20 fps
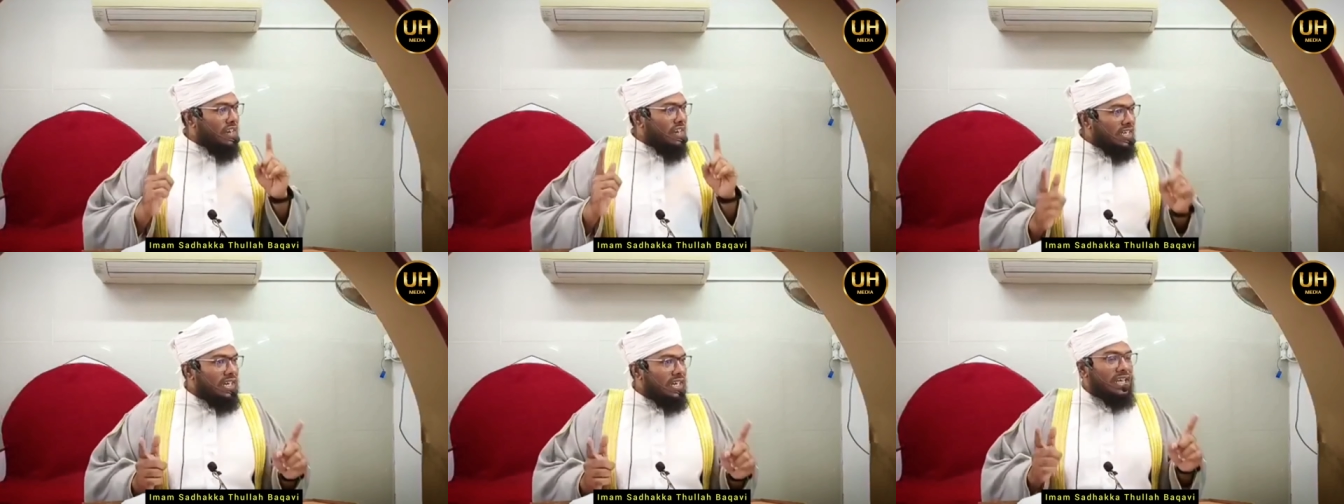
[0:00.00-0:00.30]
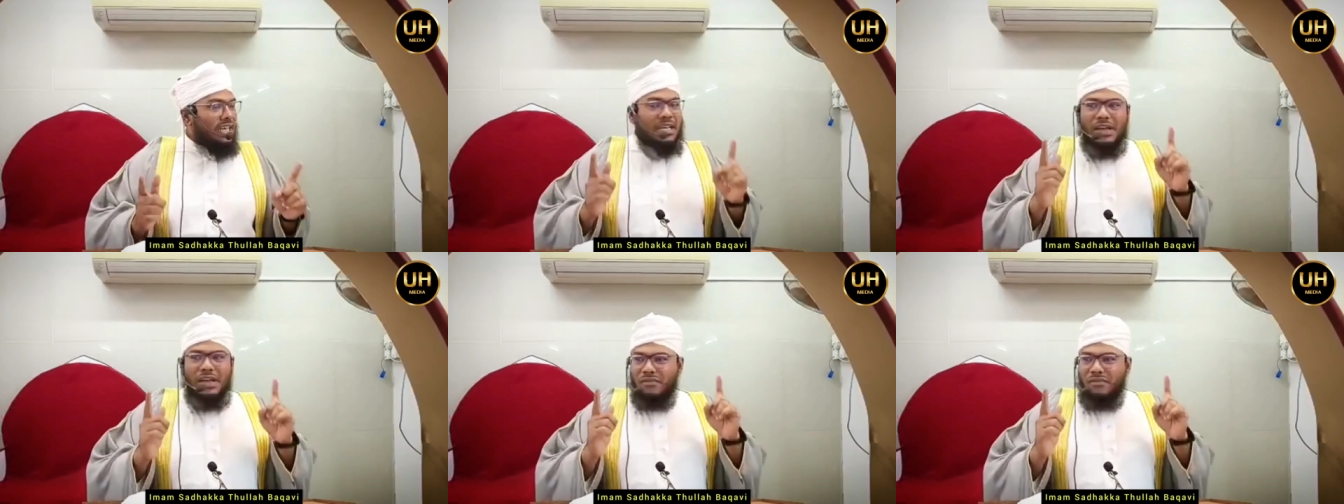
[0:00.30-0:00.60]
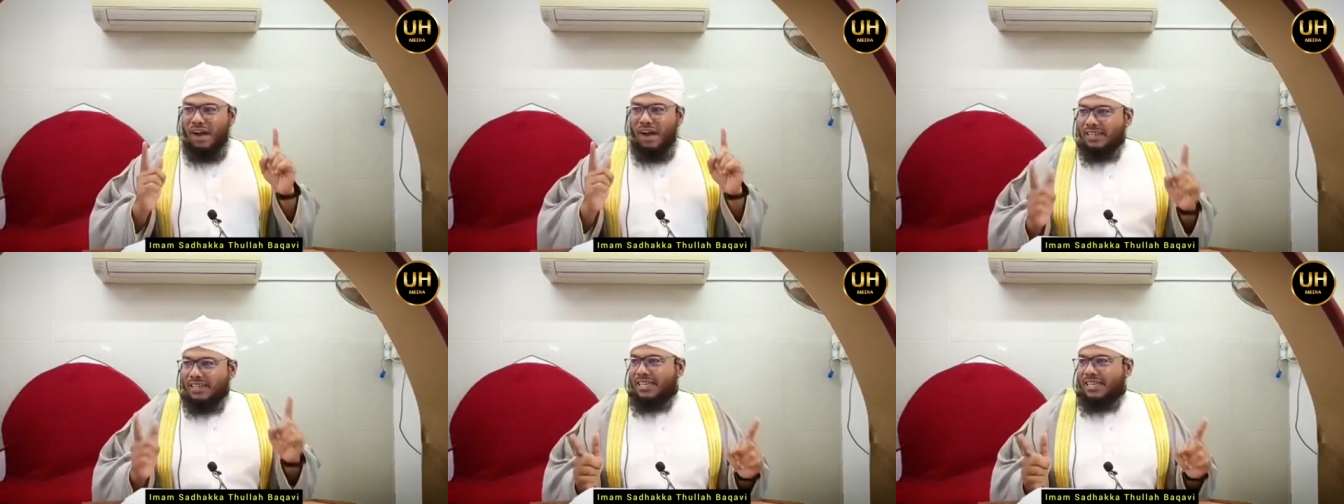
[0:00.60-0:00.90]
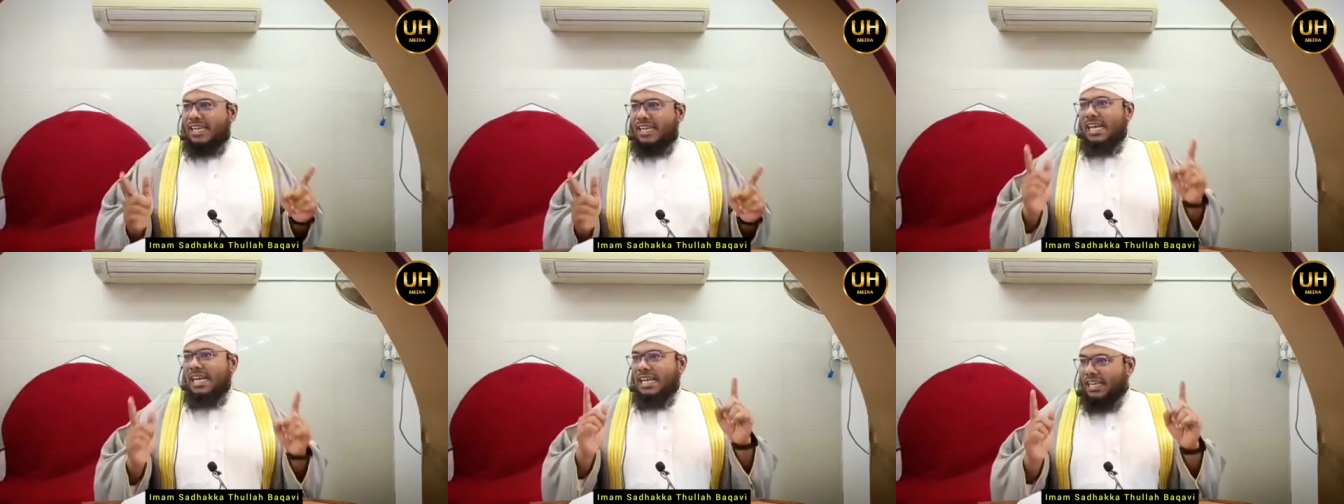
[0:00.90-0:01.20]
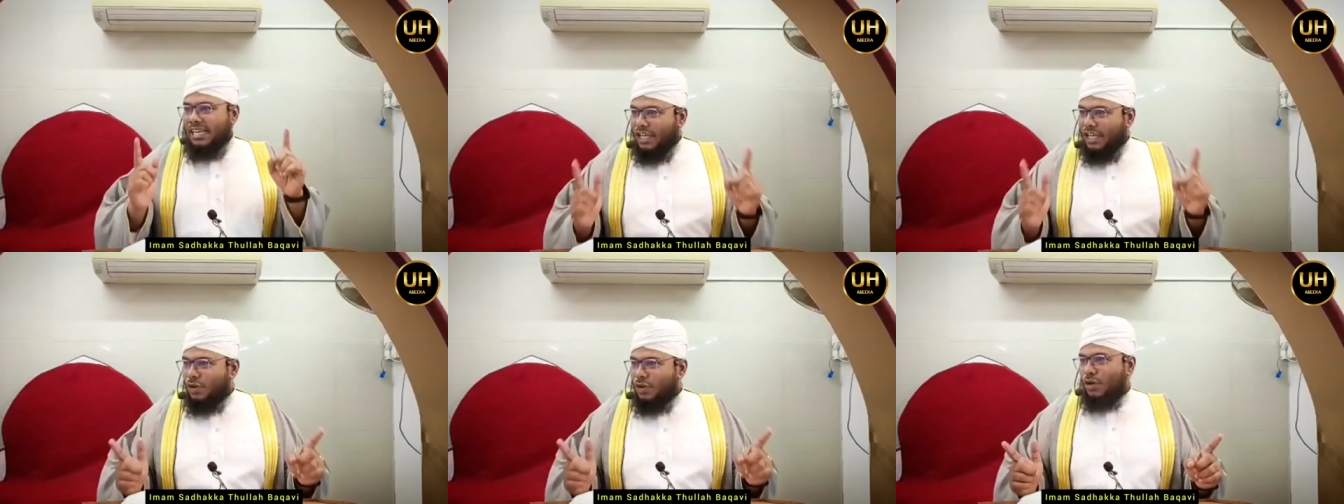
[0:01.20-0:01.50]
வீட்டிலே வாசலிலே
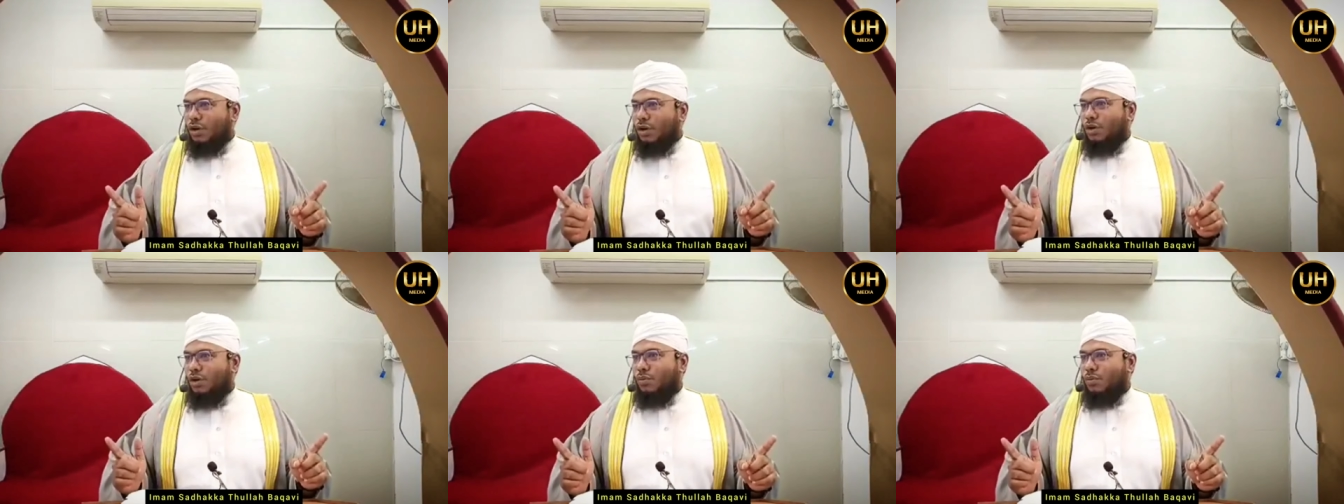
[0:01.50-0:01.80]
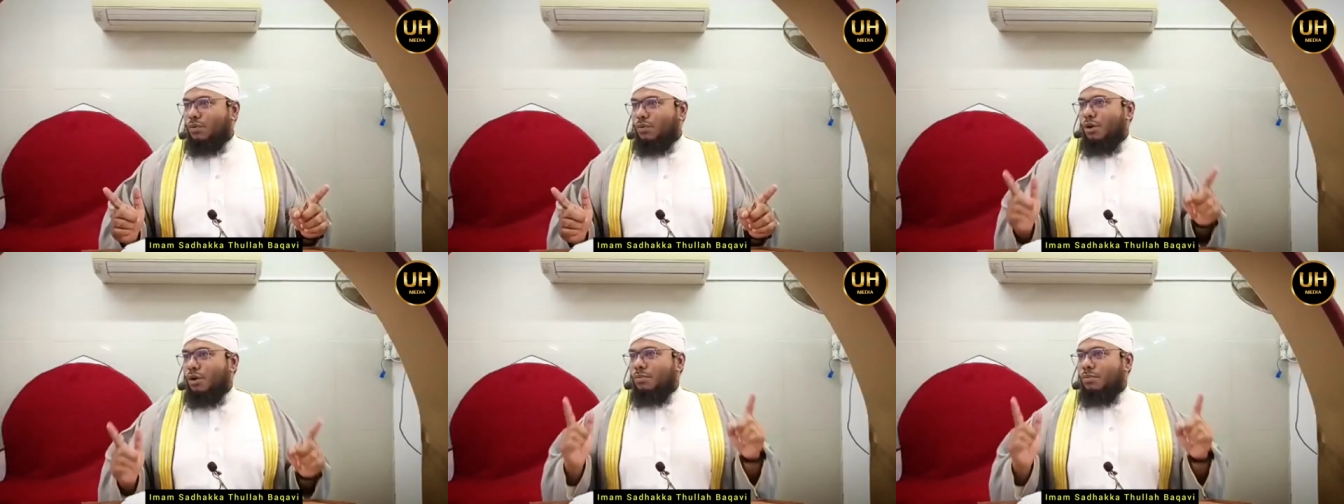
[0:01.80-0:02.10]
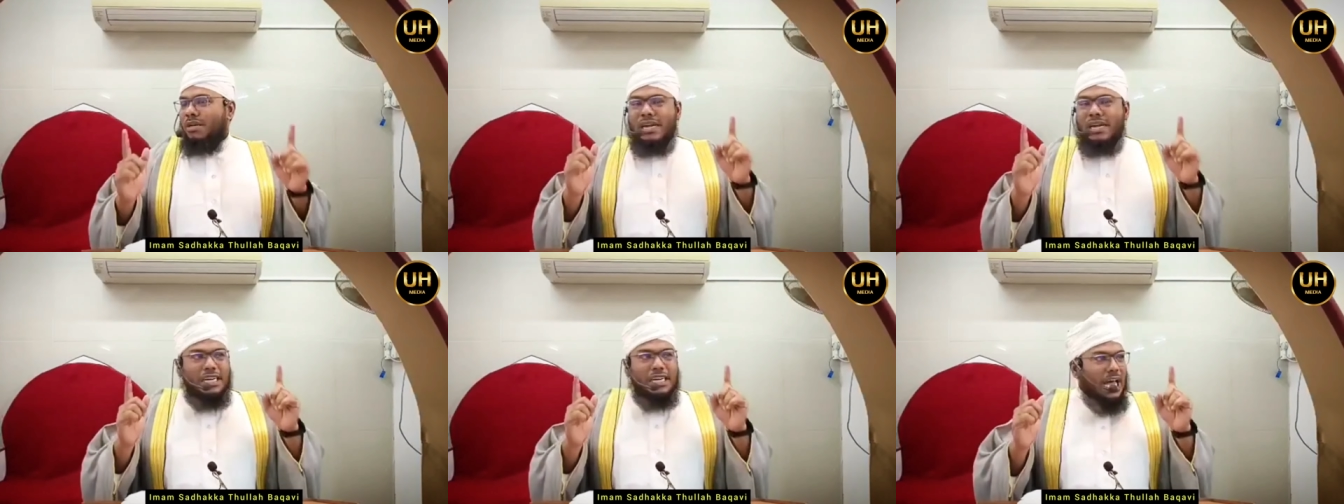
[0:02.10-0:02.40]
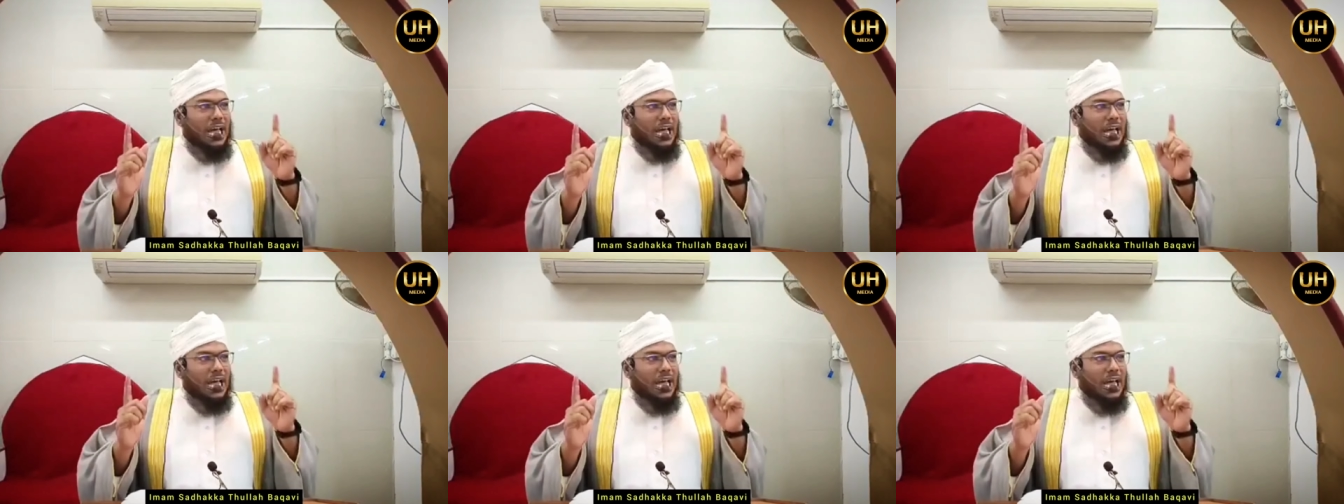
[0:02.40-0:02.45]
இறங்கி குரல் கொடுப்போம்